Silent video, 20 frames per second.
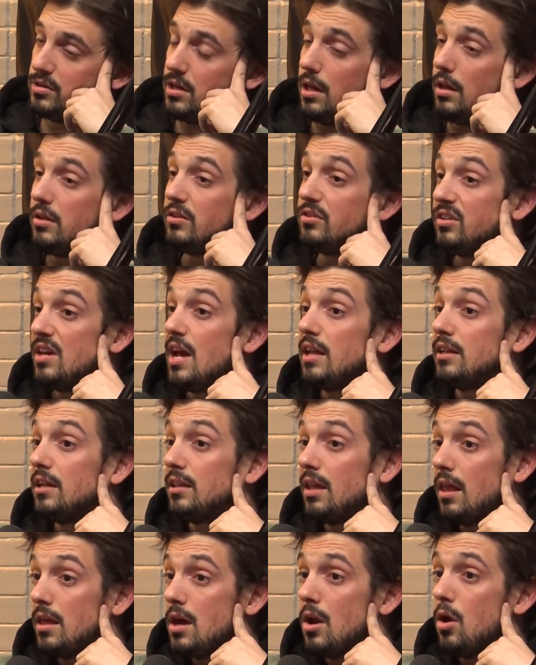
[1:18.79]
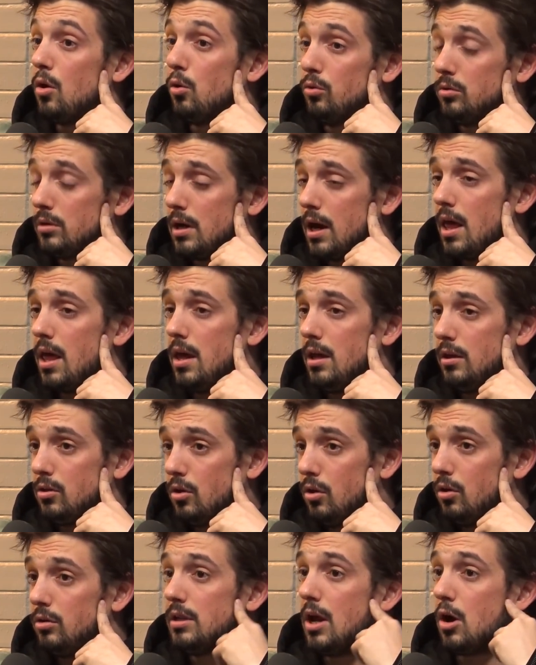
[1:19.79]
Sí, si a ti te dieron un
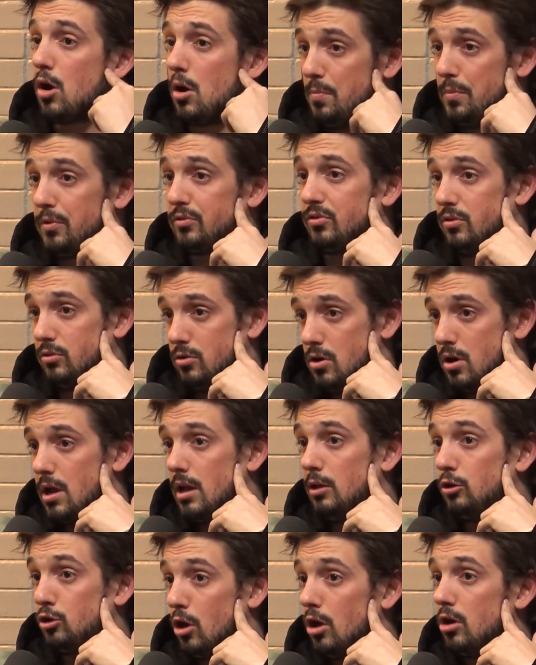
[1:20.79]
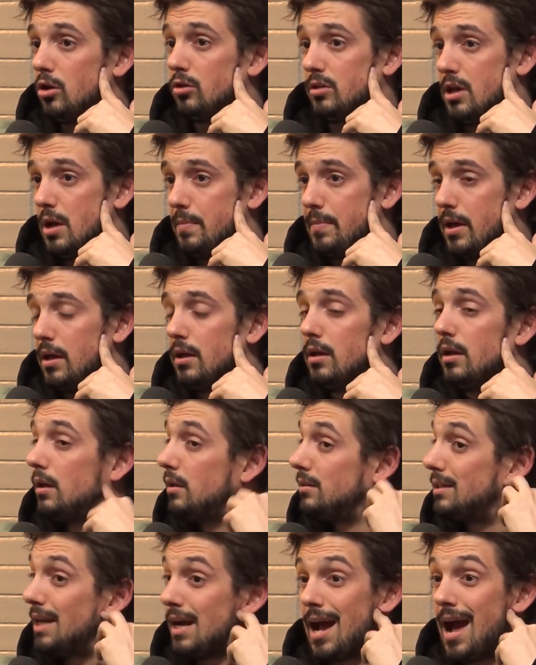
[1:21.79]
crédito de compositor en todos los temas,
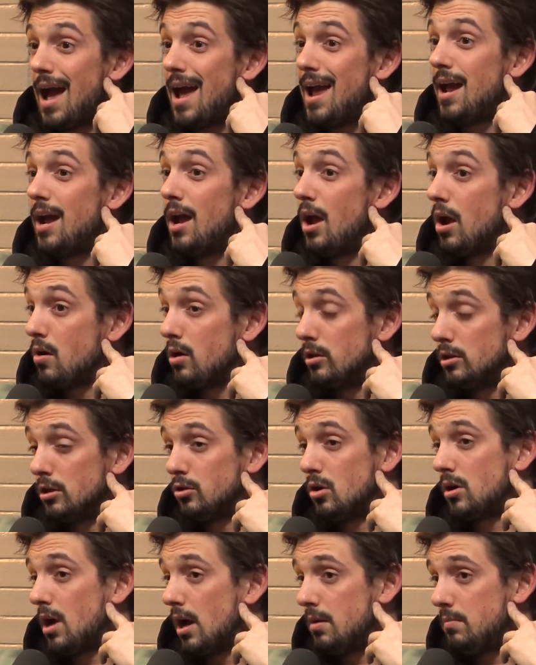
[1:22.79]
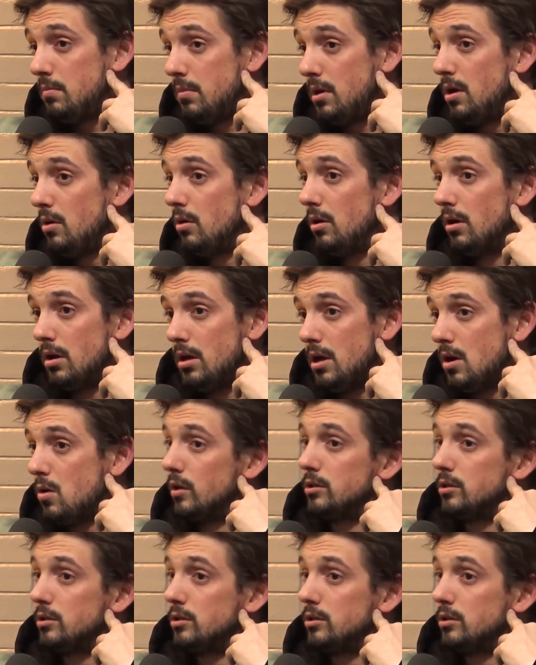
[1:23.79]
te cae cuando tocan en vivo y